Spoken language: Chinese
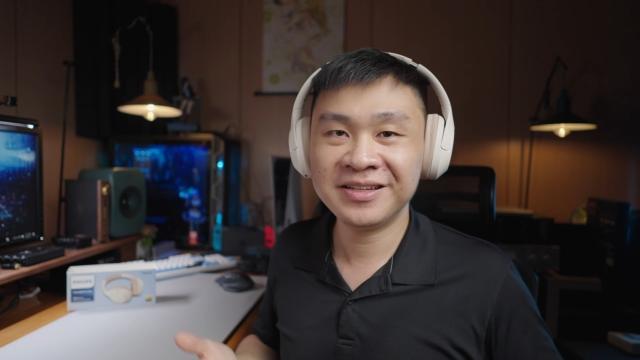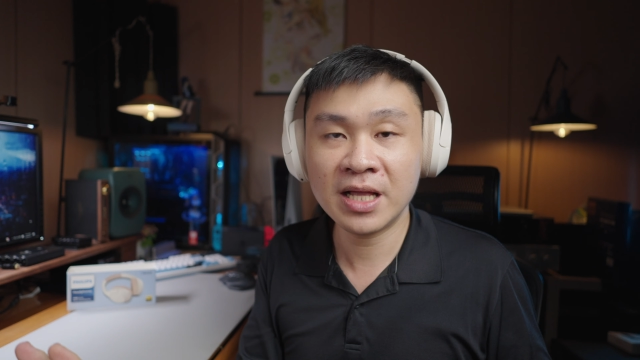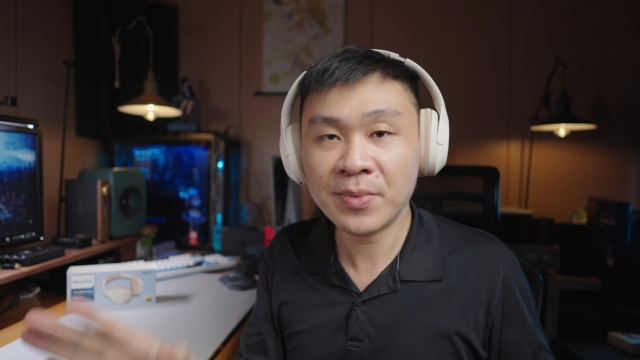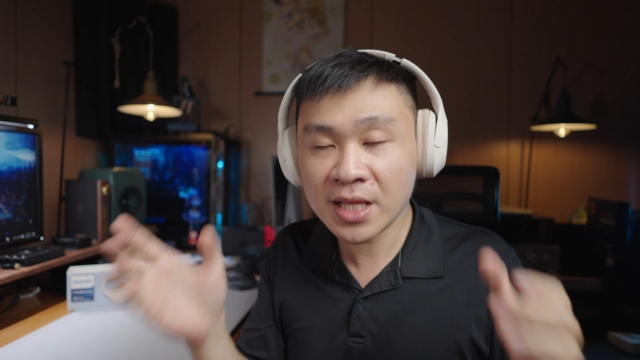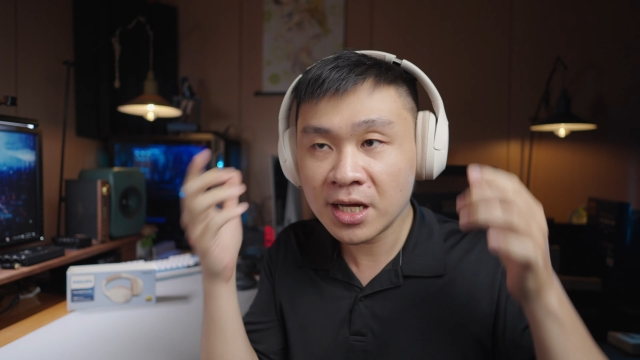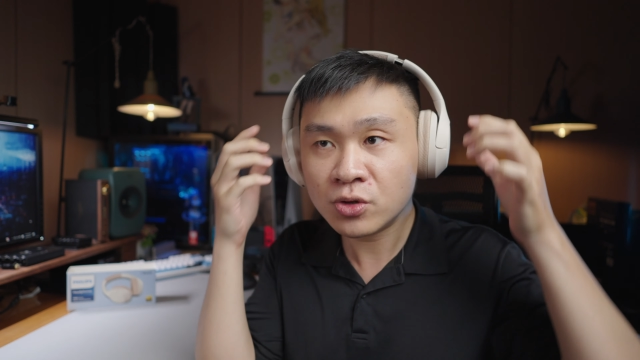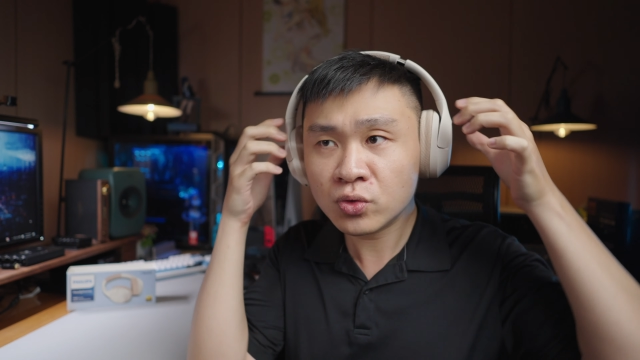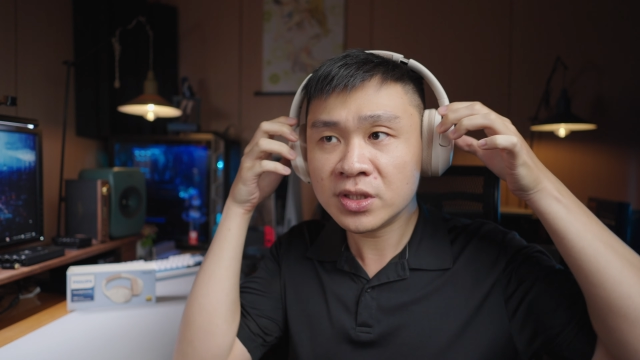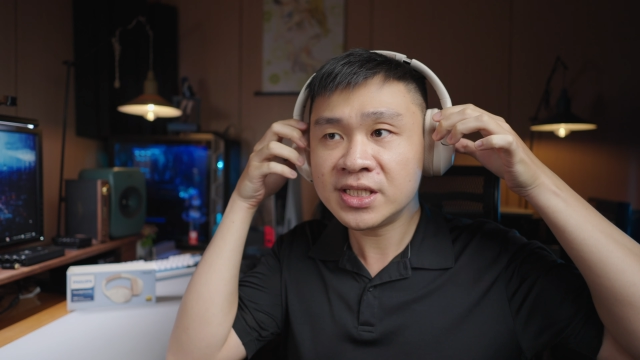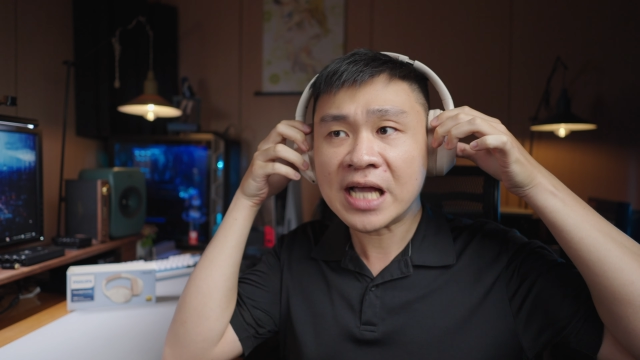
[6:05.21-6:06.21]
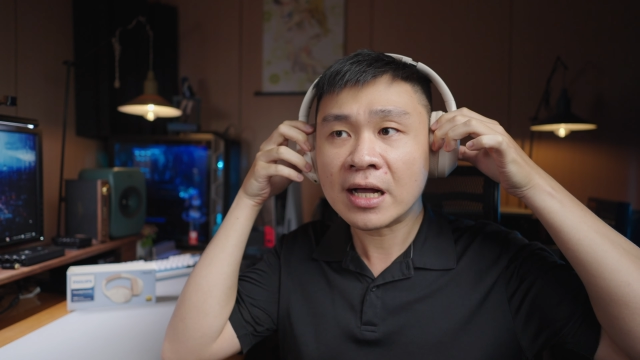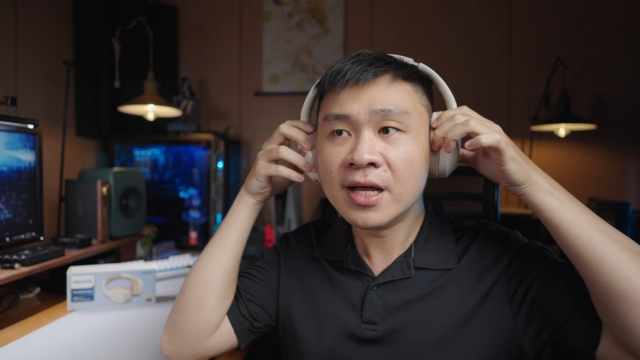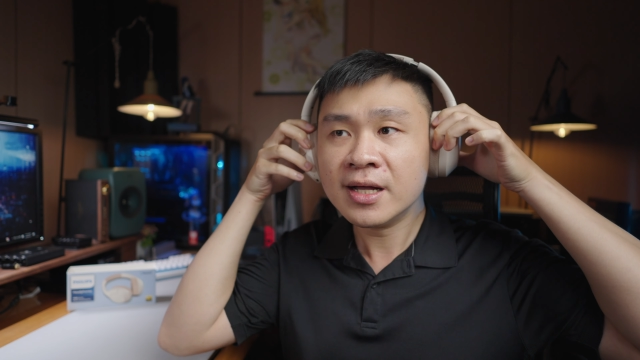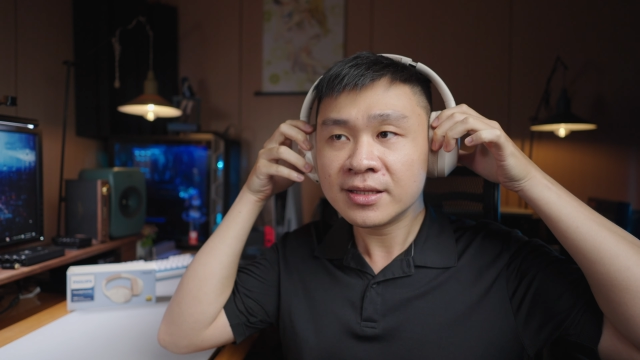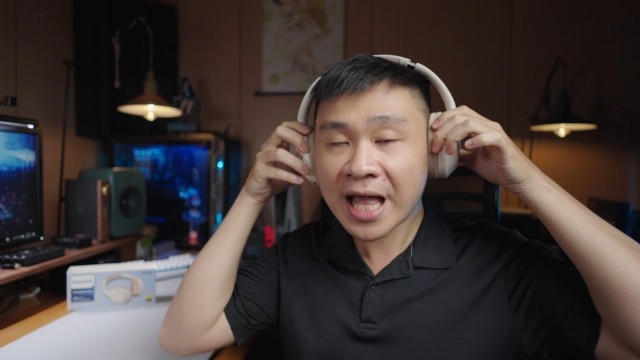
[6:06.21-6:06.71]
那么当然，如果你想
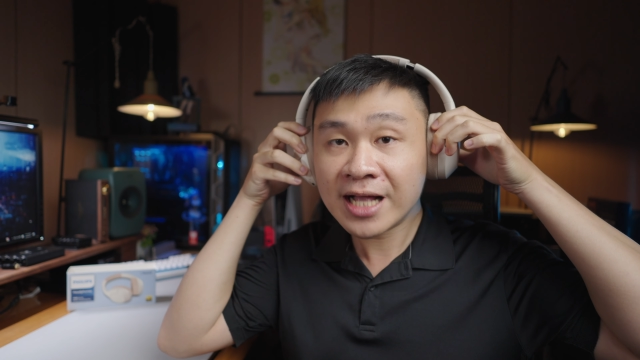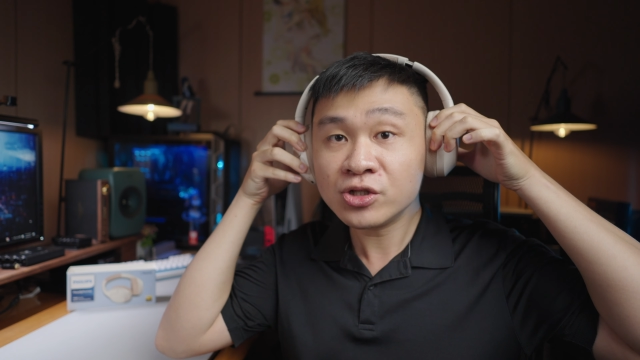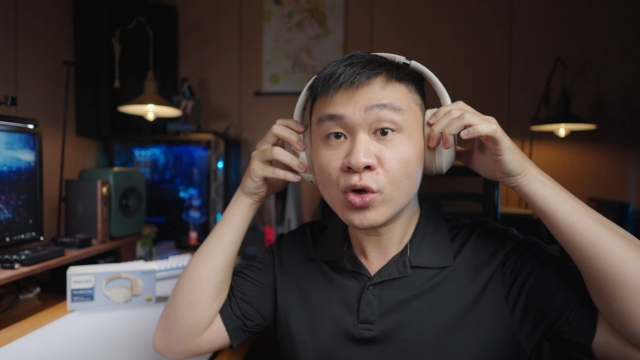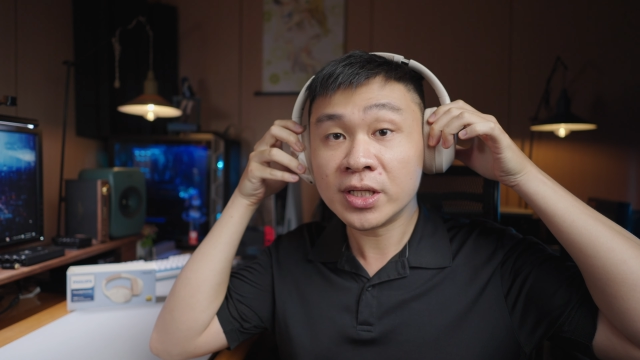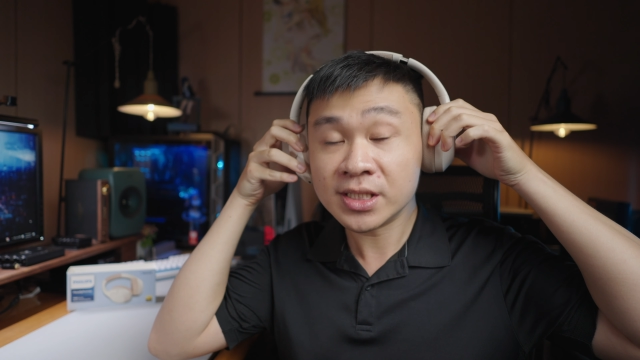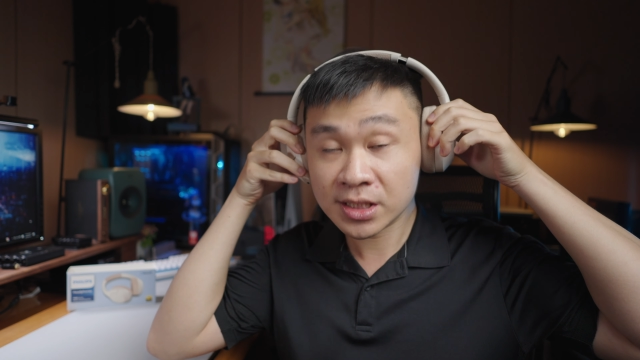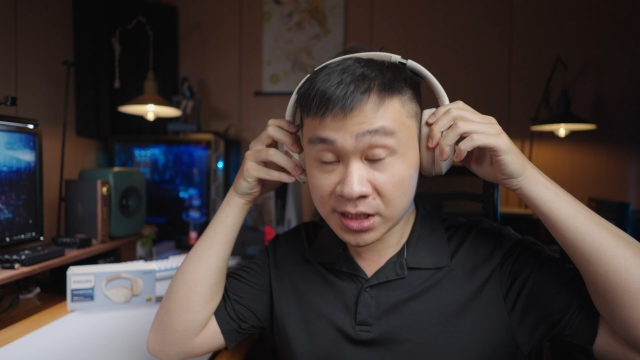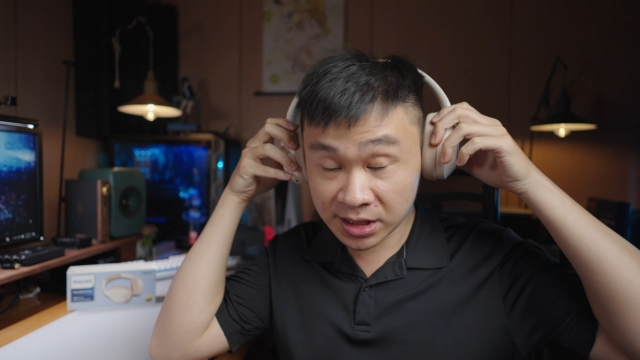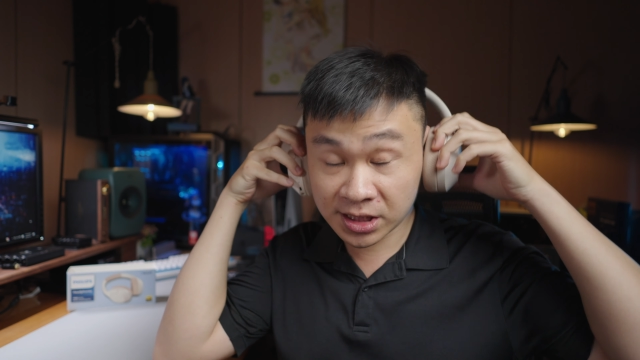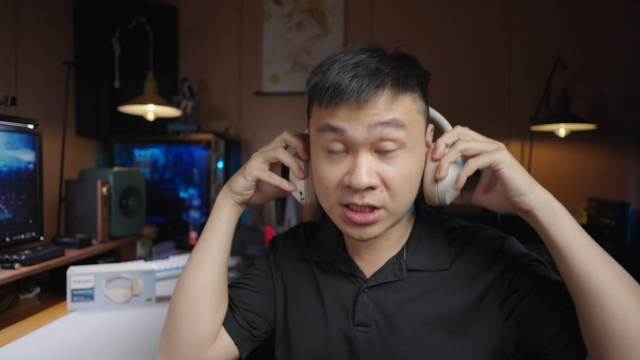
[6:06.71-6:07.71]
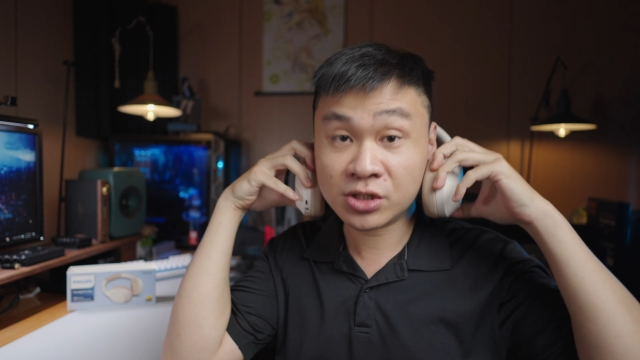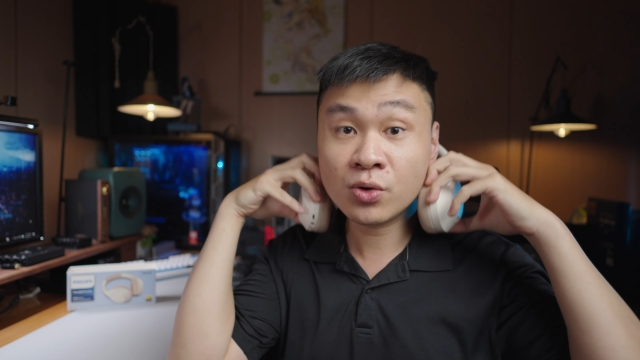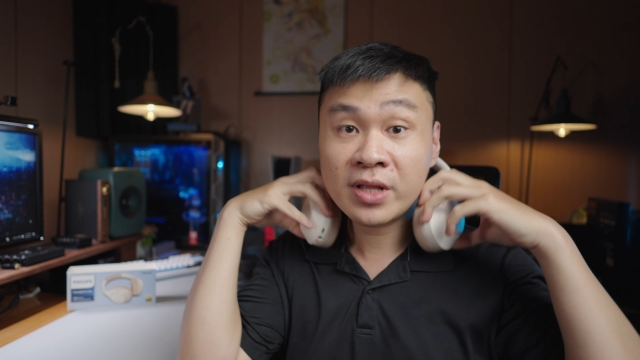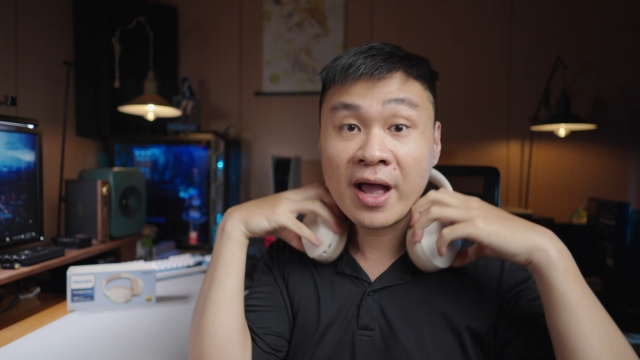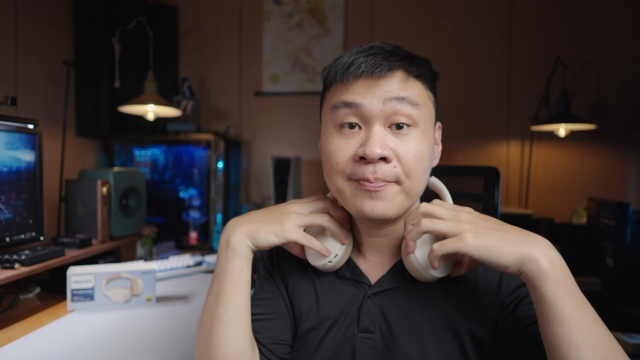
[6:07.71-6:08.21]
单纯只使
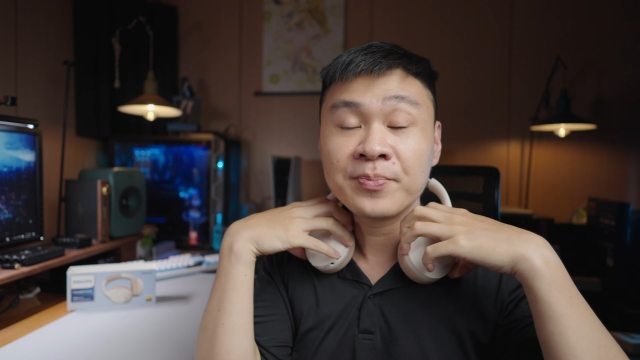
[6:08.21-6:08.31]
用它